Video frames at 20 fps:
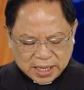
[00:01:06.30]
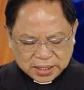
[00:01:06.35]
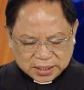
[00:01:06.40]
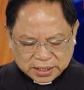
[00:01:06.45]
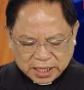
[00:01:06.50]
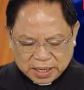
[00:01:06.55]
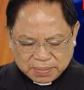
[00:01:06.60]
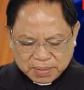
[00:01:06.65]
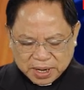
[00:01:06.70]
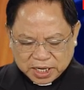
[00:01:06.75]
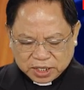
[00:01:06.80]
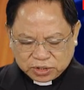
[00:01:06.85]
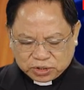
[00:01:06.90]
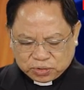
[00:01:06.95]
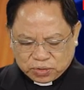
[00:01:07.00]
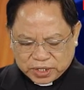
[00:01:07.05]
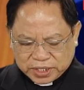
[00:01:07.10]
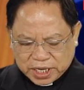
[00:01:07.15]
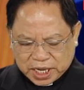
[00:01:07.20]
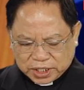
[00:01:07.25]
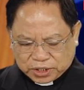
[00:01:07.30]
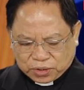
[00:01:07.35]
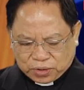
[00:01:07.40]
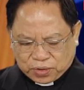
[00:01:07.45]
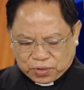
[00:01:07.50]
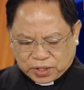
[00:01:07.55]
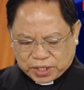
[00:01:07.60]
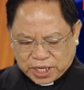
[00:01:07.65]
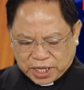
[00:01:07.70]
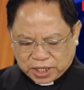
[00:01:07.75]
Tin mừng Chúa
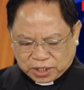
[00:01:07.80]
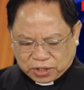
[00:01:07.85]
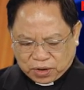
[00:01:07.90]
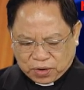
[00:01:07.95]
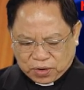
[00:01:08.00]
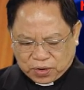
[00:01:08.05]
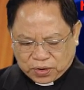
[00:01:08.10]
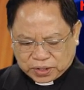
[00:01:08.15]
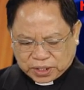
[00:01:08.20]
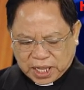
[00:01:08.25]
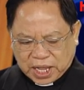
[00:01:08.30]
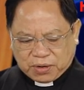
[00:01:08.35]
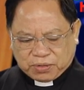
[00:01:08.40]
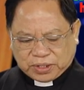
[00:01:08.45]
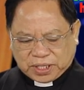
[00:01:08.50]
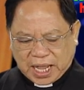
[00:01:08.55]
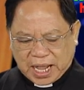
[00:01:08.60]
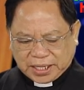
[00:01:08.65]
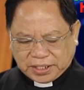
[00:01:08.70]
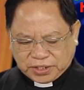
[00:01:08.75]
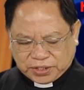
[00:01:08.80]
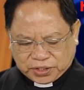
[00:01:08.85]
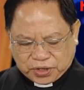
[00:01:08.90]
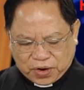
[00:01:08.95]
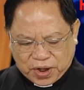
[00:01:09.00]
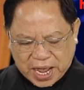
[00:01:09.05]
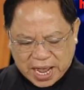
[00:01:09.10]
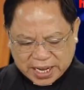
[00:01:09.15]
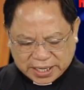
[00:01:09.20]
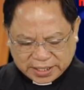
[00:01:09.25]
Giêsu Kitô theo Thánh
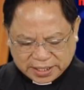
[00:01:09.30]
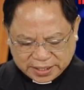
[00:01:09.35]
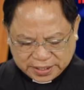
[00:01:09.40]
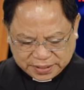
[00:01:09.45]
Gioan.